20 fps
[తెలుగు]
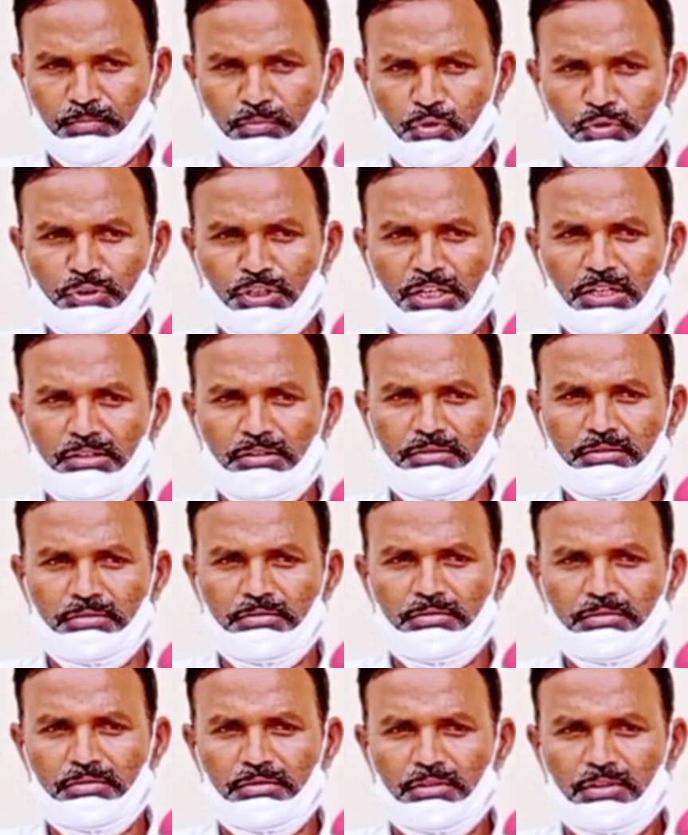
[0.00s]
భోజర్
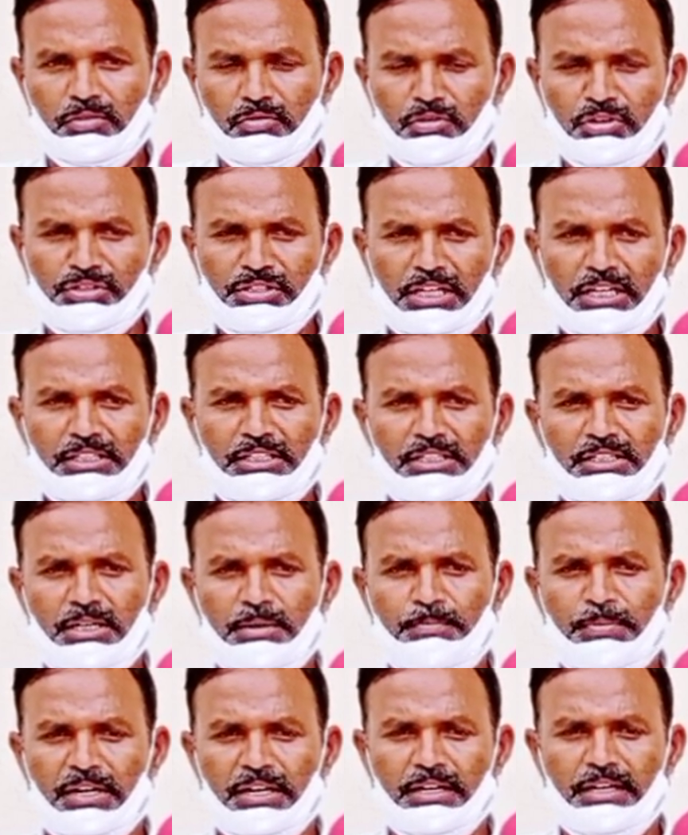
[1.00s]

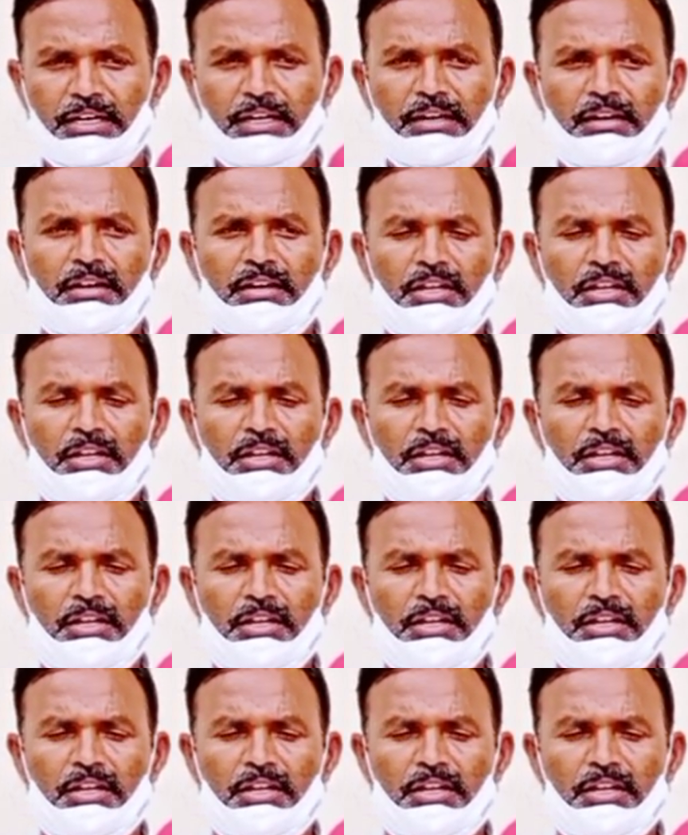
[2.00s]
కొనసాగించేటప్పటికీ